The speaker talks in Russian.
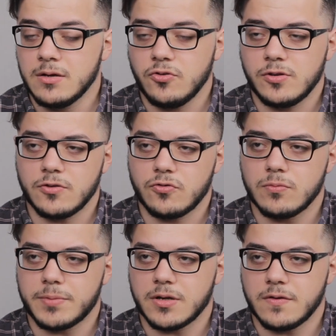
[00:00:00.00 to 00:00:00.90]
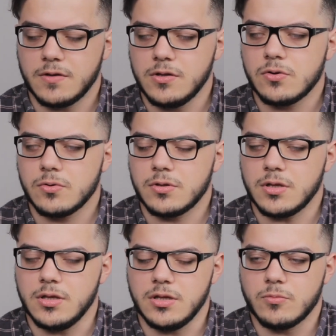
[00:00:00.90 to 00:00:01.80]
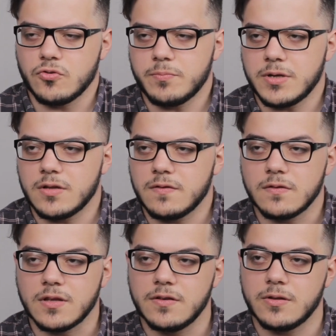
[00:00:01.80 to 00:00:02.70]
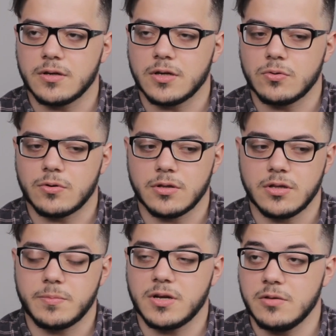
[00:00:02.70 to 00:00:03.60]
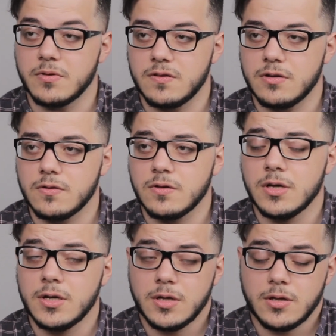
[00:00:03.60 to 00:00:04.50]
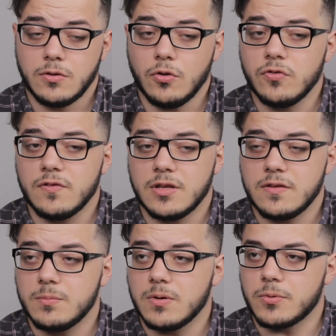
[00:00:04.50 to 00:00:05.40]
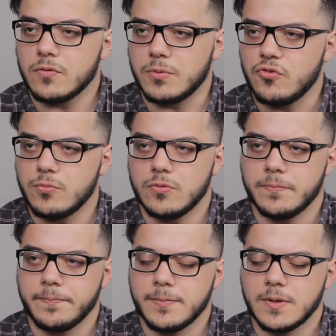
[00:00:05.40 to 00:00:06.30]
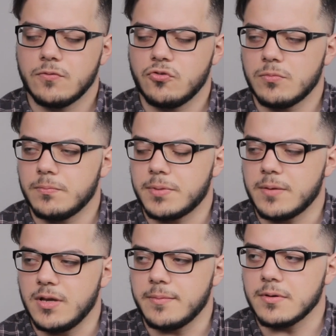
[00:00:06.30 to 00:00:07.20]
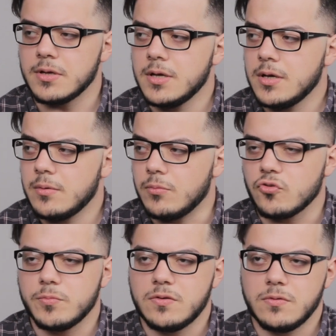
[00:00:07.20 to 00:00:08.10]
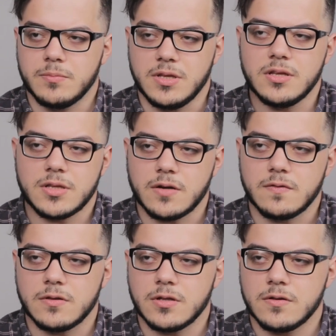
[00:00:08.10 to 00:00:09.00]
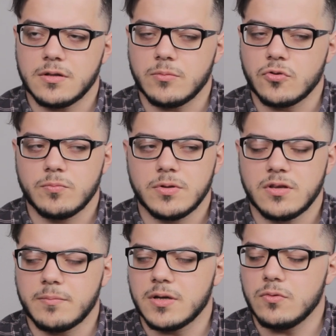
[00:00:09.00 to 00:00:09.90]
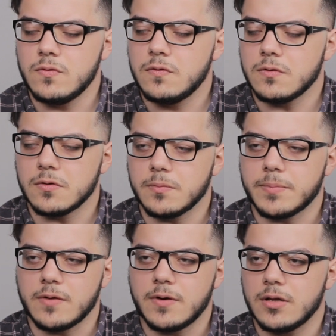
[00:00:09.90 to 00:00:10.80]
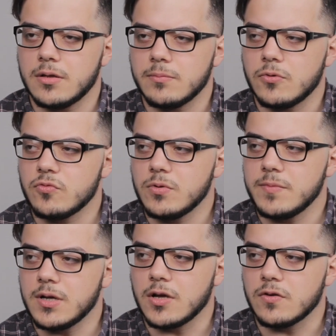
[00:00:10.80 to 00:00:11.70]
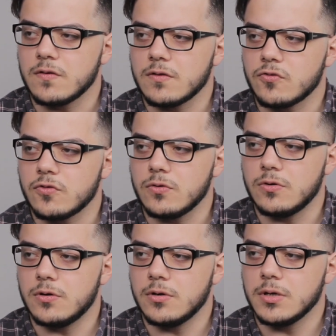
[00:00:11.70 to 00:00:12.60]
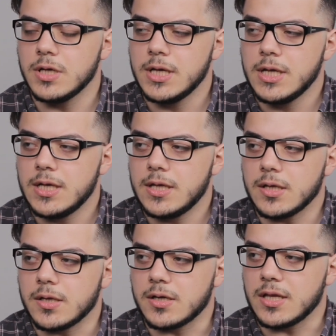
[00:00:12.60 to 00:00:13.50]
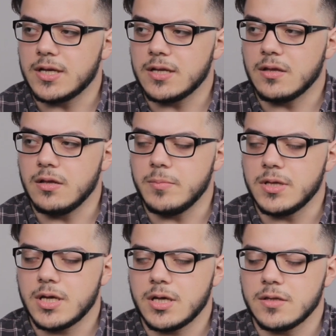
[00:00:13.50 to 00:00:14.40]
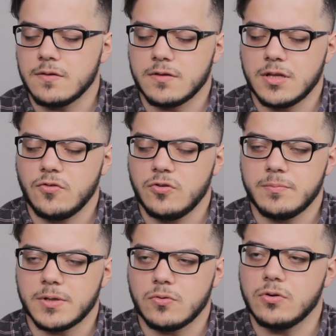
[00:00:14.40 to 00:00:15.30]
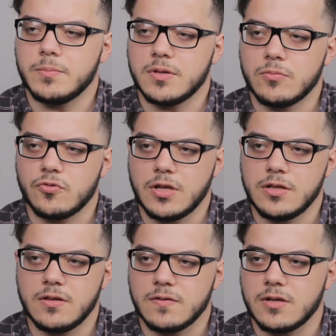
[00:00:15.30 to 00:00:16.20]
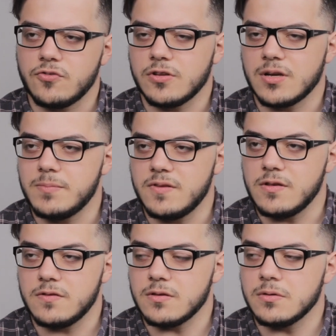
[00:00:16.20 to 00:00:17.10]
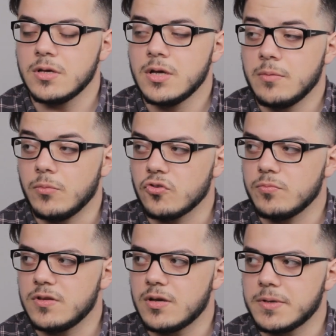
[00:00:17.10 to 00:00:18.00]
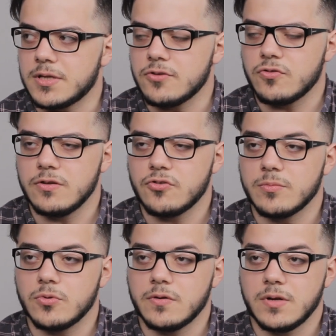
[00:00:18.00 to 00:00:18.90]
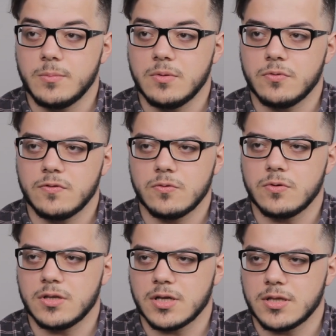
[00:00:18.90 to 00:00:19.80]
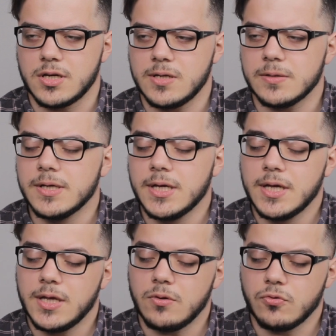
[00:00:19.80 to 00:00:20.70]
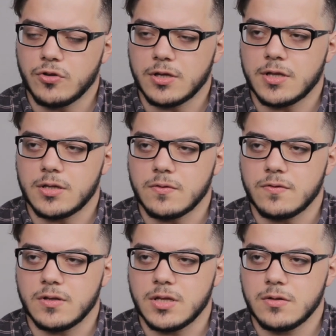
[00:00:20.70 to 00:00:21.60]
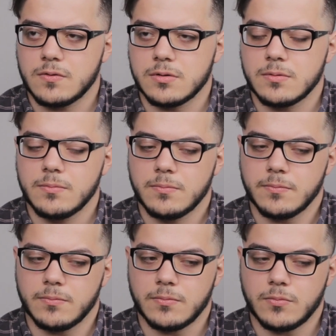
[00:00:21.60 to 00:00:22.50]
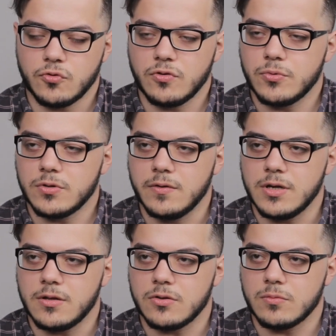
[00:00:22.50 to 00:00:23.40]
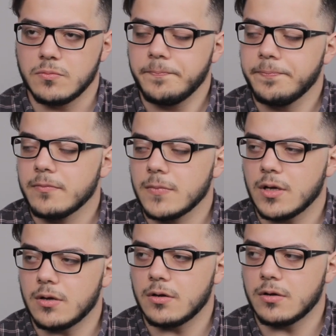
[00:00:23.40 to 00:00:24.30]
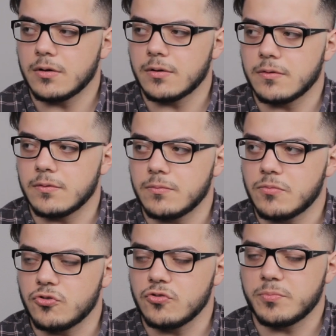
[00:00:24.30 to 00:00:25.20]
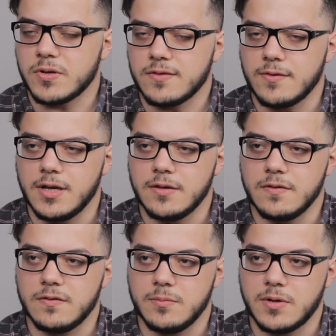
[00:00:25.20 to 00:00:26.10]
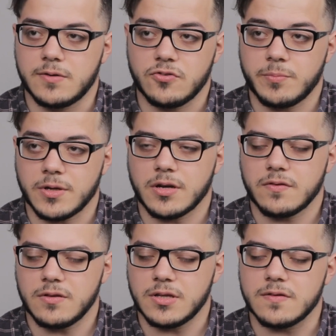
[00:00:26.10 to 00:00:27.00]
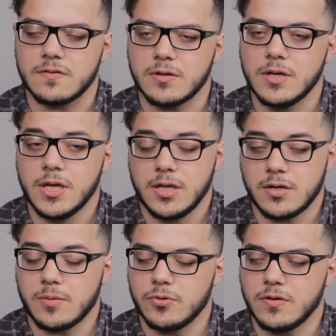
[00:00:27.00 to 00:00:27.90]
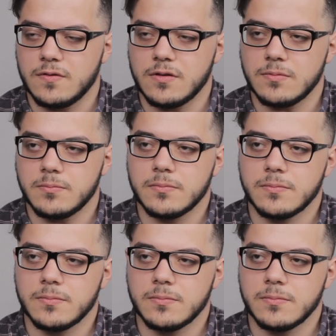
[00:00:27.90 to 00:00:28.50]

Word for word: считает, что он прокрастинирует и не может приняться за дело, которое необходимо сделать, должен задать себе вопрос, почему, в чем проблема. Может быть, мне не нравится это дело, может быть, я боюсь э, провала, может быть, мне кажется, что э, конкретно для меня эта задача не подходит, потому что я недостаточно компетентен. Может быть, я потрачу слишком много времени пустую и так далее. И уже отталкиваясь от этого, можно будет говорить о том, а, что же представляет из себя ваша прокрастинация, и работать с этим.